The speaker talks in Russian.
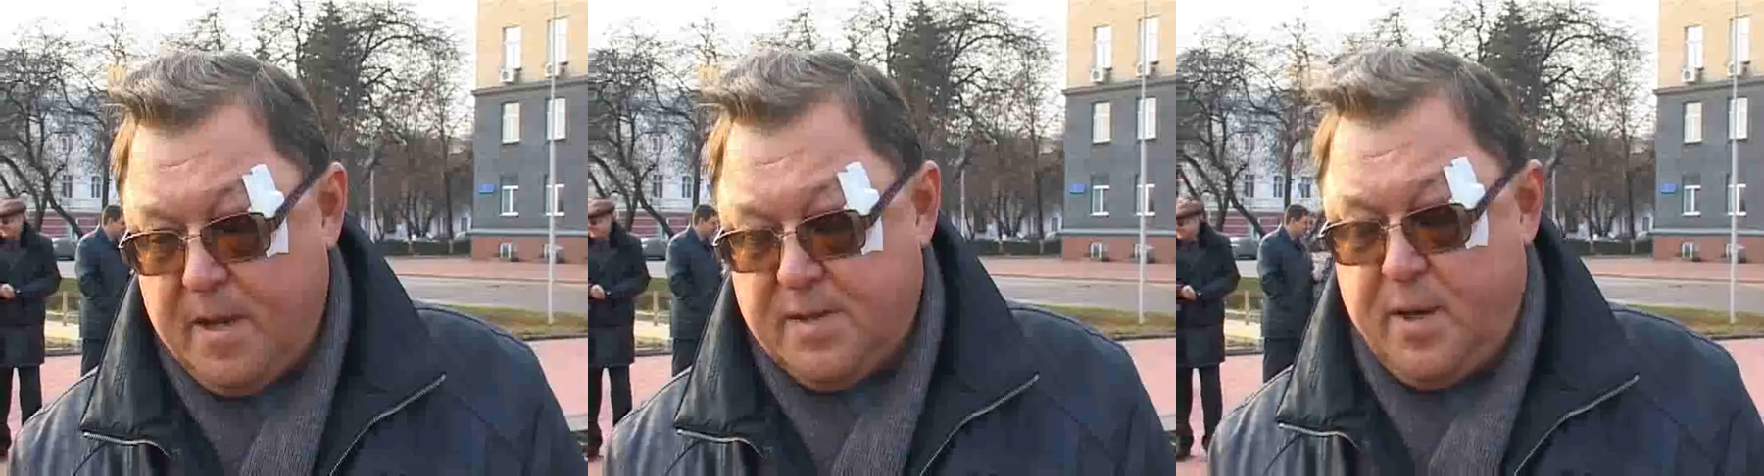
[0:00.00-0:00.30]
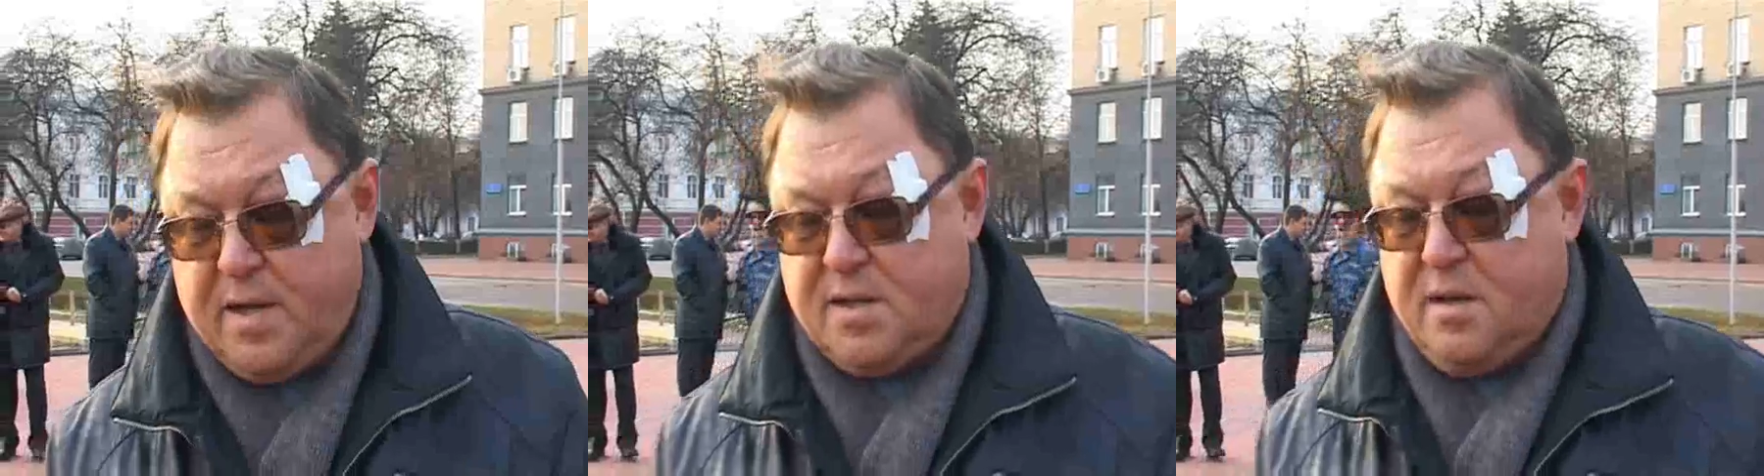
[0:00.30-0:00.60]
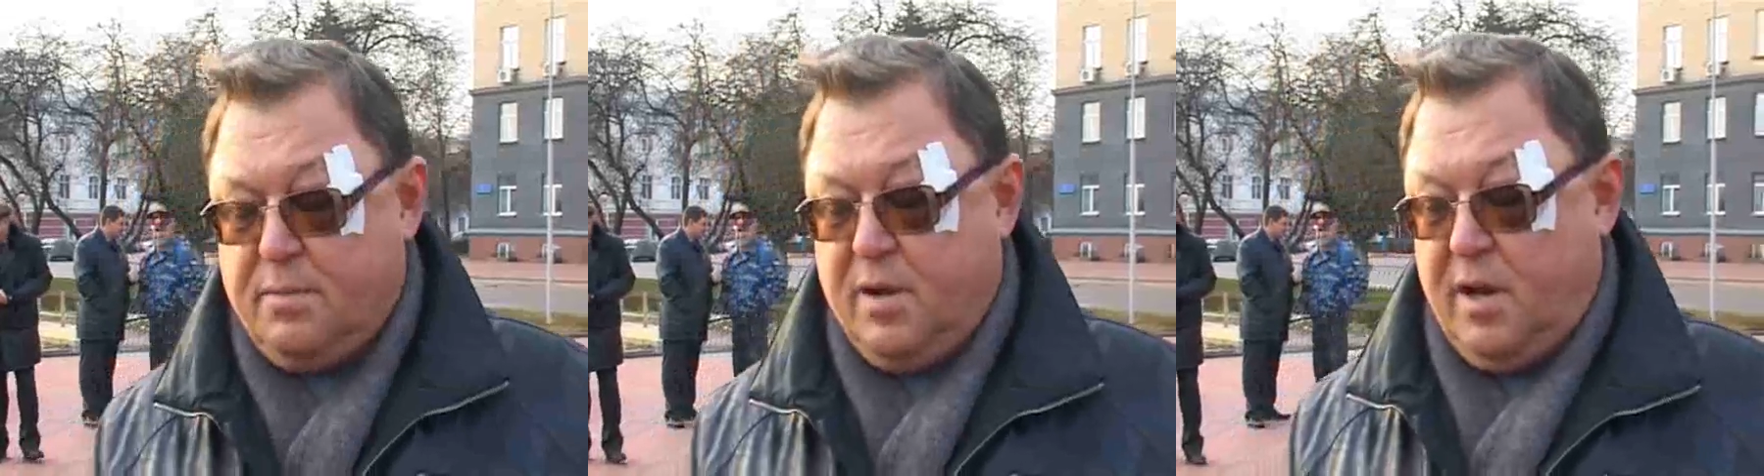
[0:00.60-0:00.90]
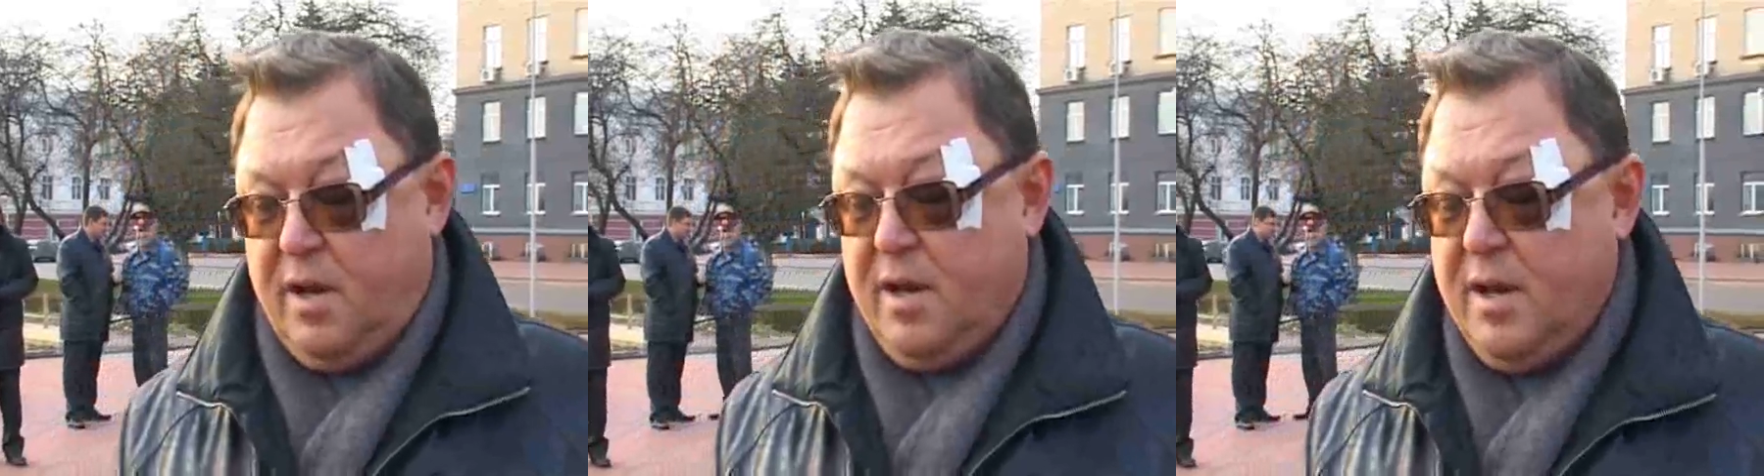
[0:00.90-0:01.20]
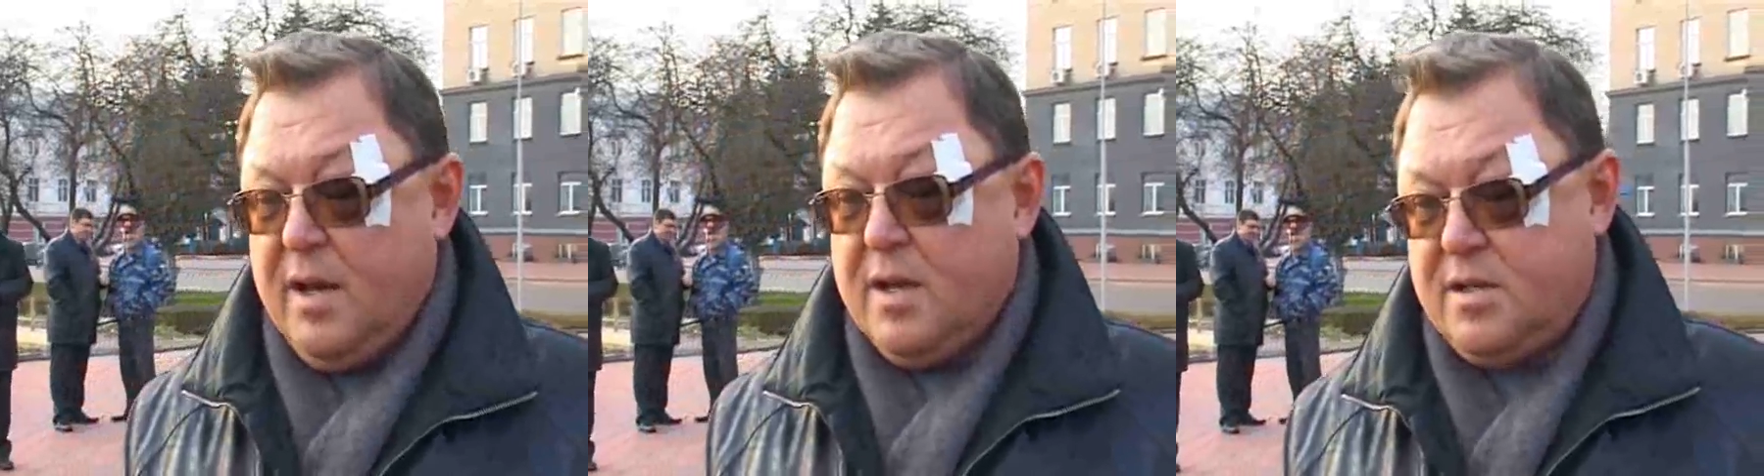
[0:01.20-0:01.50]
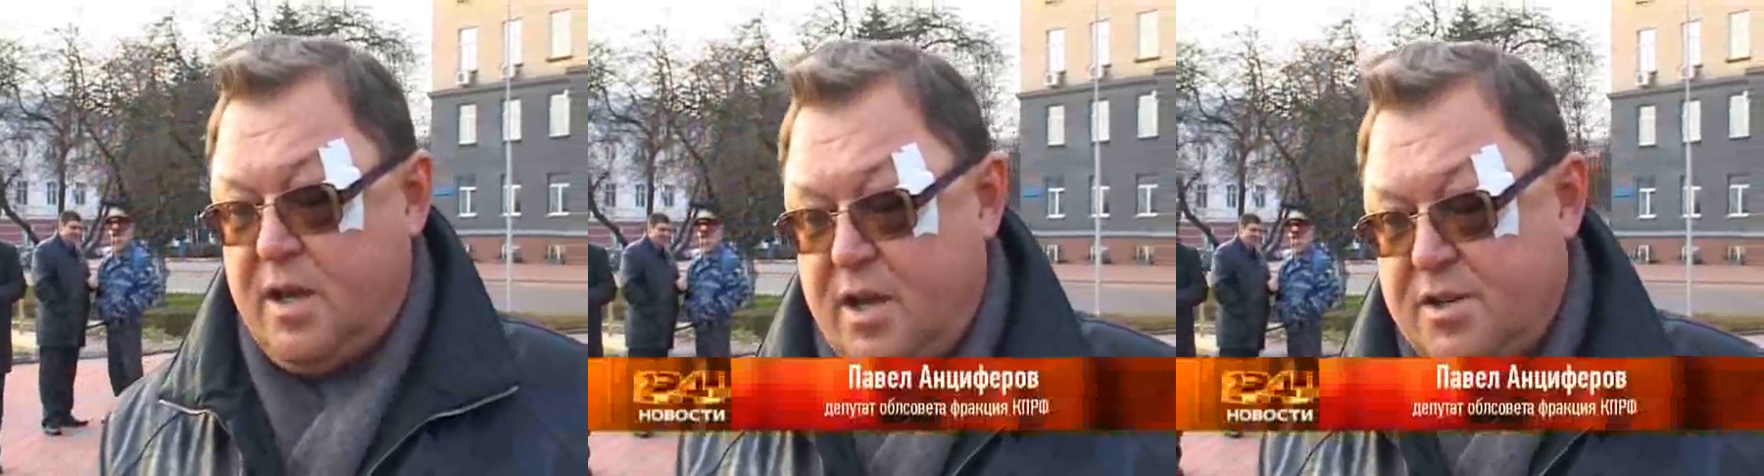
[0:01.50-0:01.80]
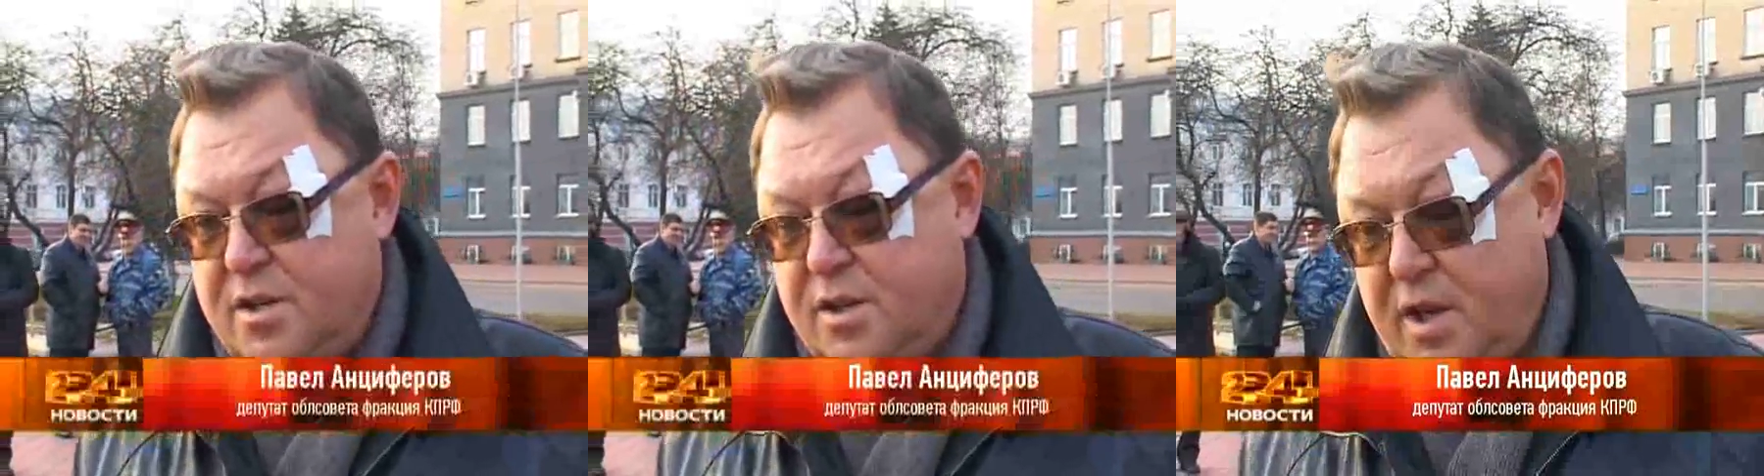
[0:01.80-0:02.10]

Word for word: Из Брянска были заряжены три